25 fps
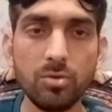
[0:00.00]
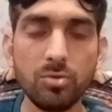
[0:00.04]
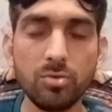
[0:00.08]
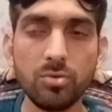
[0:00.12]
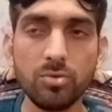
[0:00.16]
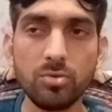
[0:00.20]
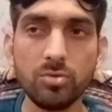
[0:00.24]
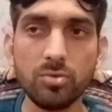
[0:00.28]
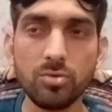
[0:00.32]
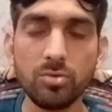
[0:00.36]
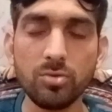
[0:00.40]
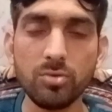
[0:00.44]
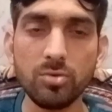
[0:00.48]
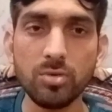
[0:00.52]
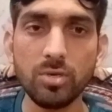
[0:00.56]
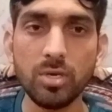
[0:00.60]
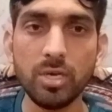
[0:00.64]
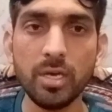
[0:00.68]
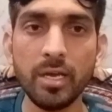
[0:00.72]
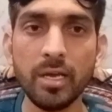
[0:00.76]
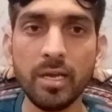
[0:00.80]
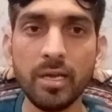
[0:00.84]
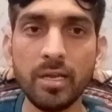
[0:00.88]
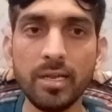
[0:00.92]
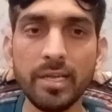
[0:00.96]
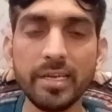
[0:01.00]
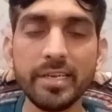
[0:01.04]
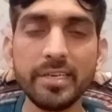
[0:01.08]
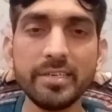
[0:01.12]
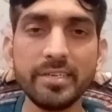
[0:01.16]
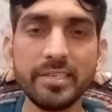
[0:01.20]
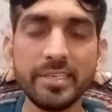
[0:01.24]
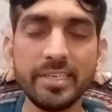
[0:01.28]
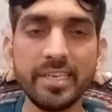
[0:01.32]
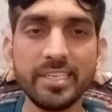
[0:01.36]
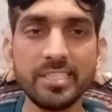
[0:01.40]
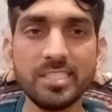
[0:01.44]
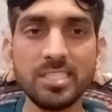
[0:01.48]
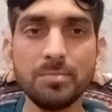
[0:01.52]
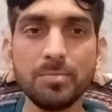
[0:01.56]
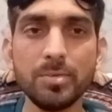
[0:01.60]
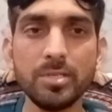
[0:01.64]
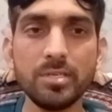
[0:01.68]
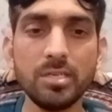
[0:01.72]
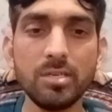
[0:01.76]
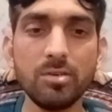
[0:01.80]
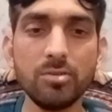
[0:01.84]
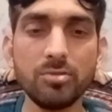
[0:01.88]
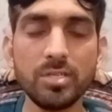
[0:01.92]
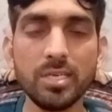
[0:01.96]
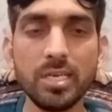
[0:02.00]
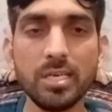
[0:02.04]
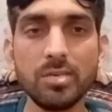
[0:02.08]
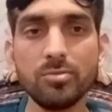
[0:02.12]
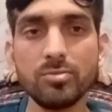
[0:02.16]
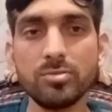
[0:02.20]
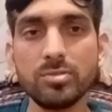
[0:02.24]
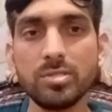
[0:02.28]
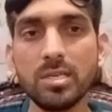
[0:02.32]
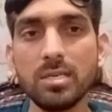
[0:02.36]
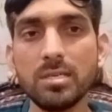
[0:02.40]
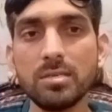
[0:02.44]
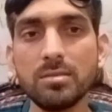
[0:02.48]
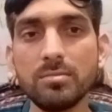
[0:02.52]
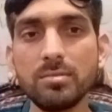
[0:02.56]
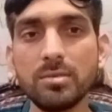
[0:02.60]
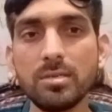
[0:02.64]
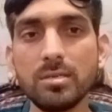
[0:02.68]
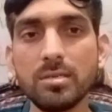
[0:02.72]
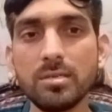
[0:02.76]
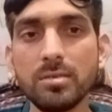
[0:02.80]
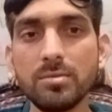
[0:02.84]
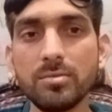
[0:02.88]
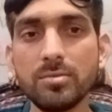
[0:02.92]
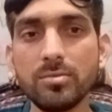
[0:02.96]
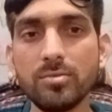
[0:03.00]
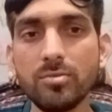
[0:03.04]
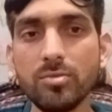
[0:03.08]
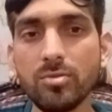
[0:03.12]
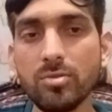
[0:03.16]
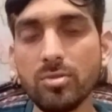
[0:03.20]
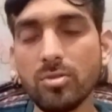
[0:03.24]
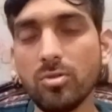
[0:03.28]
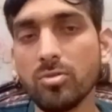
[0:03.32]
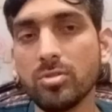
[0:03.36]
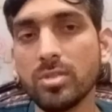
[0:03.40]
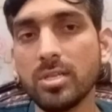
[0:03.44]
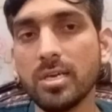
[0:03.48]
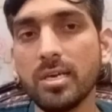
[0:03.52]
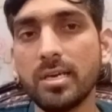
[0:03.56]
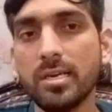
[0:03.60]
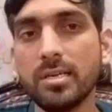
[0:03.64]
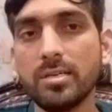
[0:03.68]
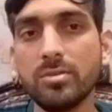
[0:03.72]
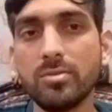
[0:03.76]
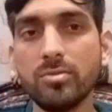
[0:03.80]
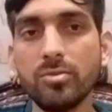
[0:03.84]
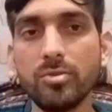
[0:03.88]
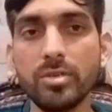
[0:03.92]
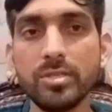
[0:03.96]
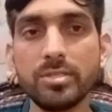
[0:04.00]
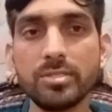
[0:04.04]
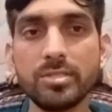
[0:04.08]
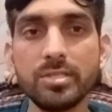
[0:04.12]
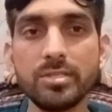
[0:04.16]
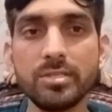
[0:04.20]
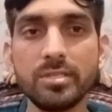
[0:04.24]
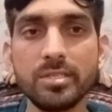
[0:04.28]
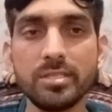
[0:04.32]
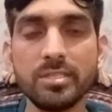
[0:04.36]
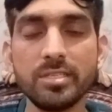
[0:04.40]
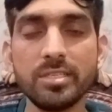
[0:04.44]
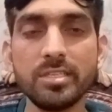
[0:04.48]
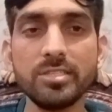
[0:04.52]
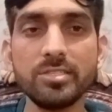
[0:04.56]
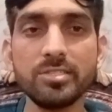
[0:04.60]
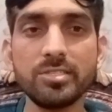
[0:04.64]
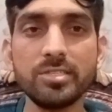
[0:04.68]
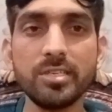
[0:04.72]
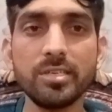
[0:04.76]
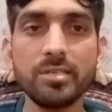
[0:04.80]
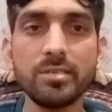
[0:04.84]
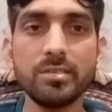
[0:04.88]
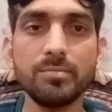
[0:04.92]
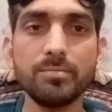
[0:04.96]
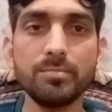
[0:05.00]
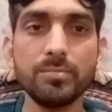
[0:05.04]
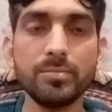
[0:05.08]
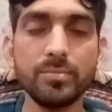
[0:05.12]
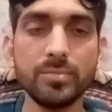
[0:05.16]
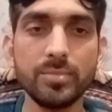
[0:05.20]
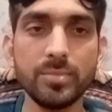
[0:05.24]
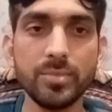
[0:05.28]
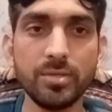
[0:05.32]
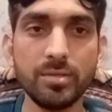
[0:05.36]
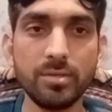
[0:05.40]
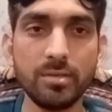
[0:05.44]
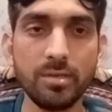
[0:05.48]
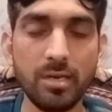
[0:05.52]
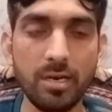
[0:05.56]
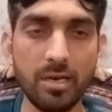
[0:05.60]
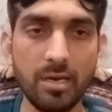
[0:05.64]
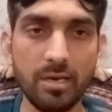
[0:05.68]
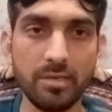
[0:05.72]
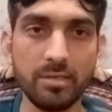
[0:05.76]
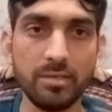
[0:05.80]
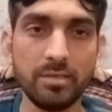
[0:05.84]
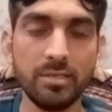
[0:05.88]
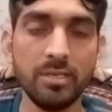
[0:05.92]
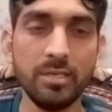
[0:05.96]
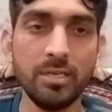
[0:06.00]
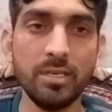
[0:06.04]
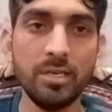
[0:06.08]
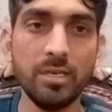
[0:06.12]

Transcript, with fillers: तो लेकिन टी आर सी पे ये होता है उसका वो होता है टूरिस्टिक रेजिडेंशियल कार्ड